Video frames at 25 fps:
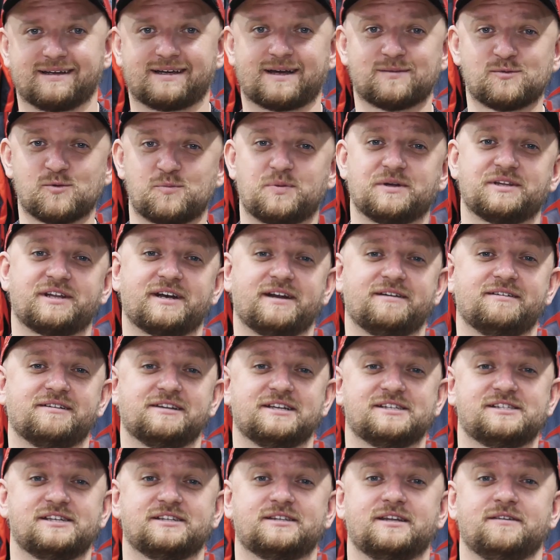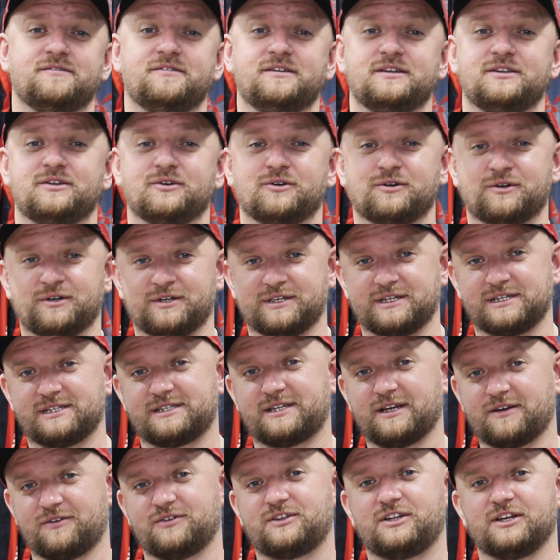Кому понравилось это видео,
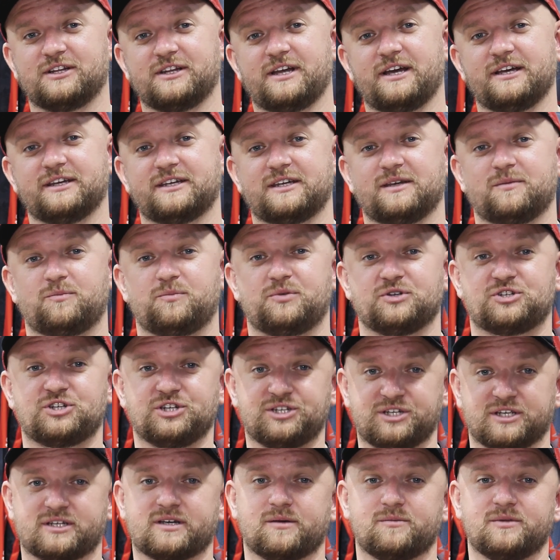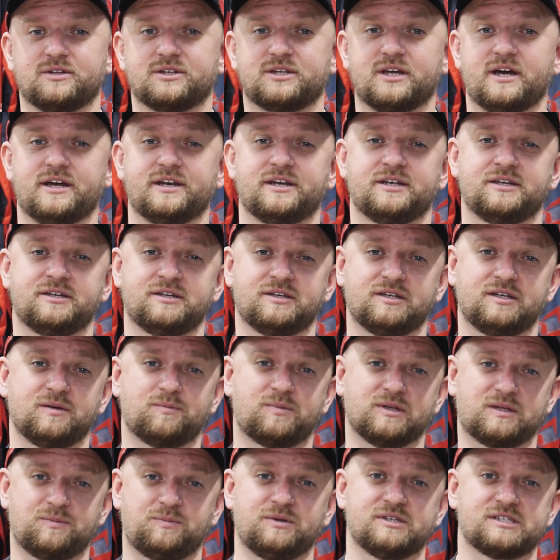ставьте лайки, пишите комментарии и
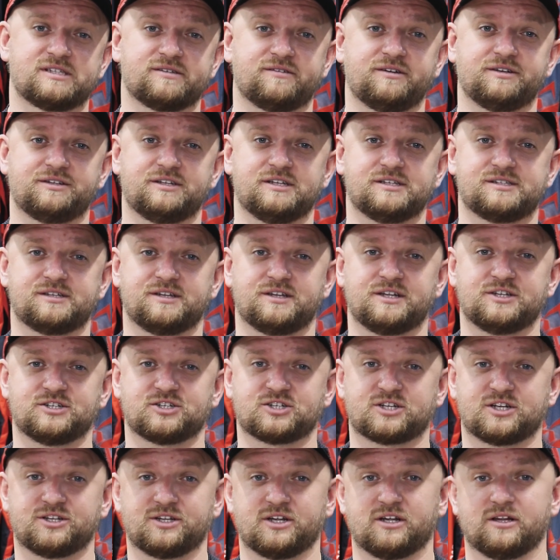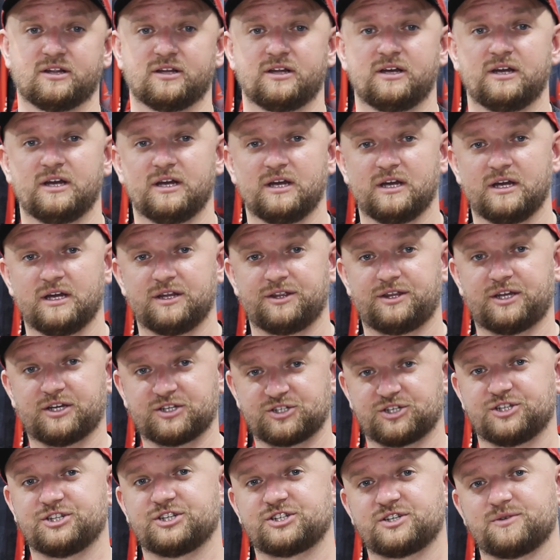подписывайтесь на наш канал.
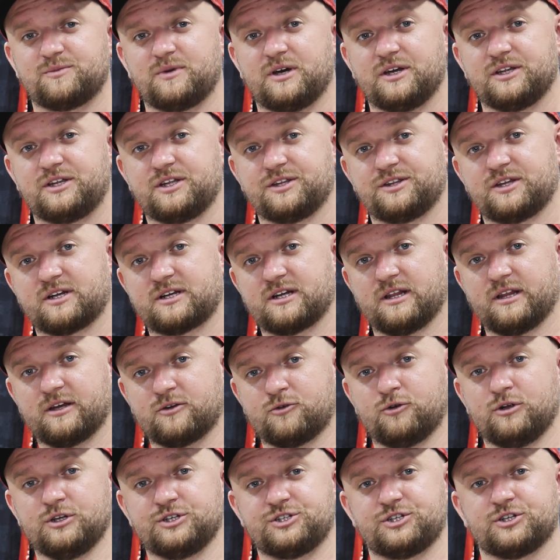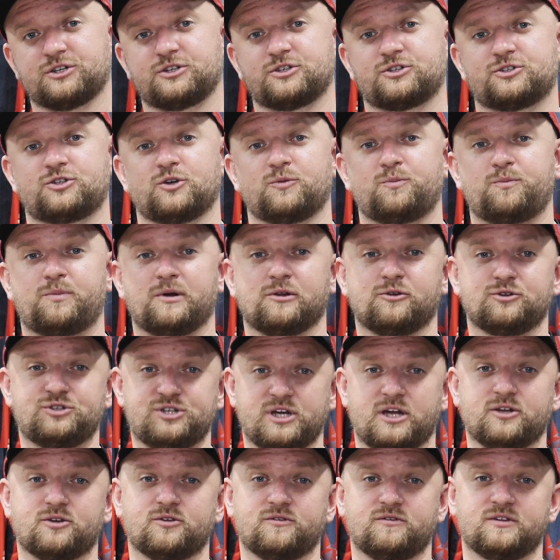Также нажимайте на колокольчик, чтобы
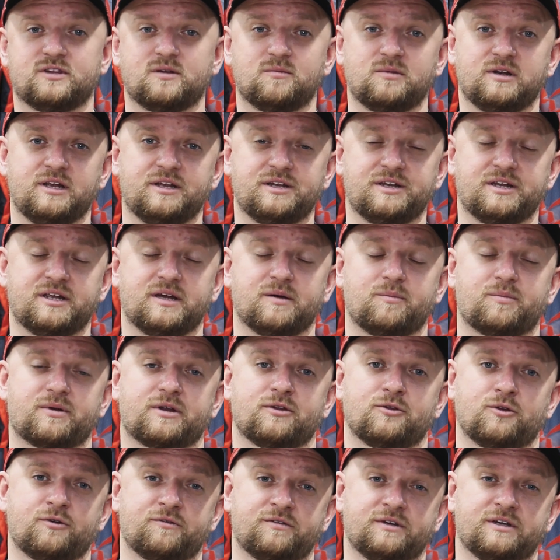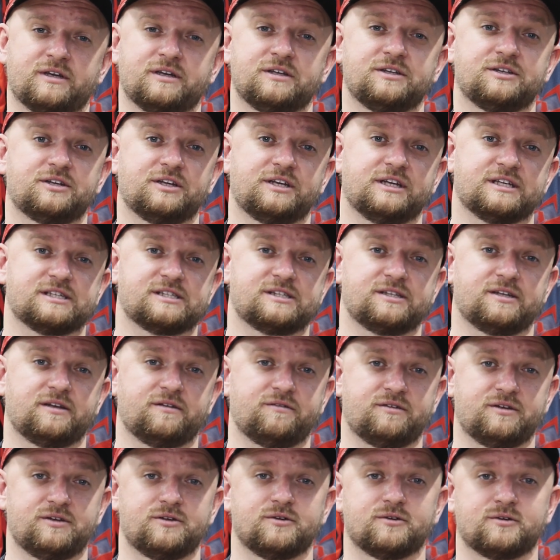получать уведомления про новые
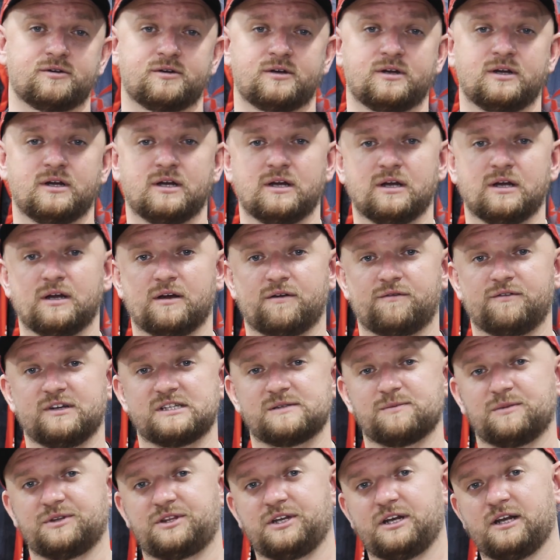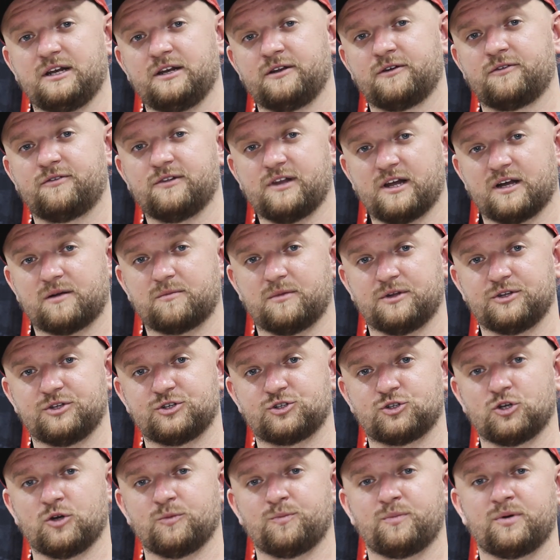интересные видео. Вы смотрели Флагман
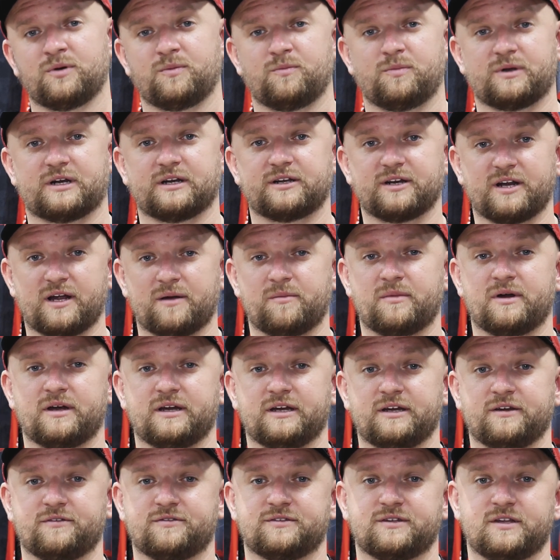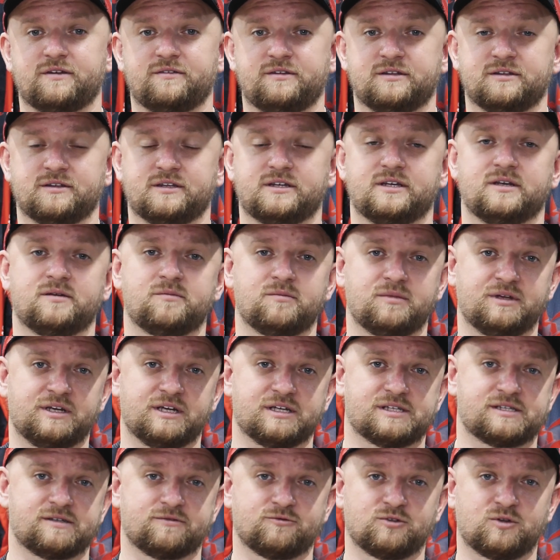Шоп, программа F-новинки.
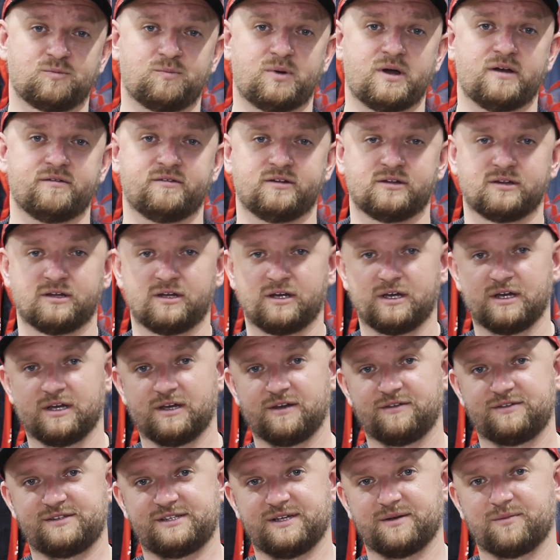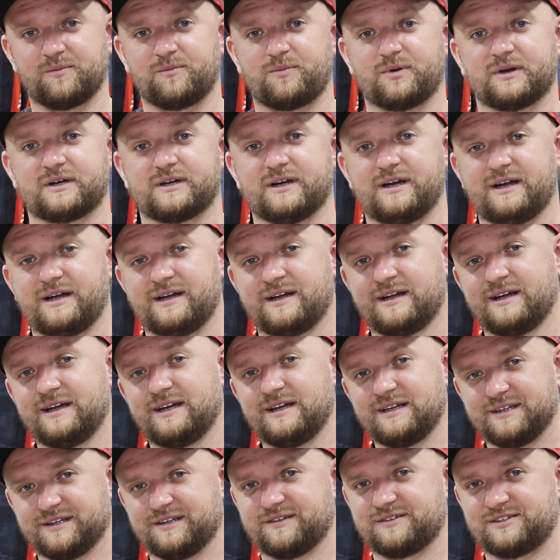Меня зовут Павел. Всем пока,
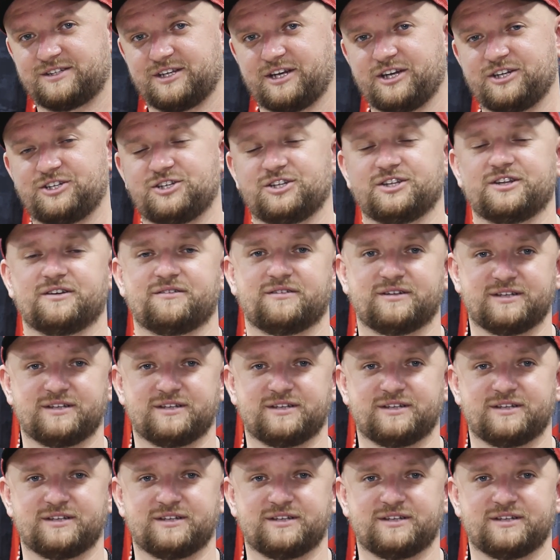до встречи на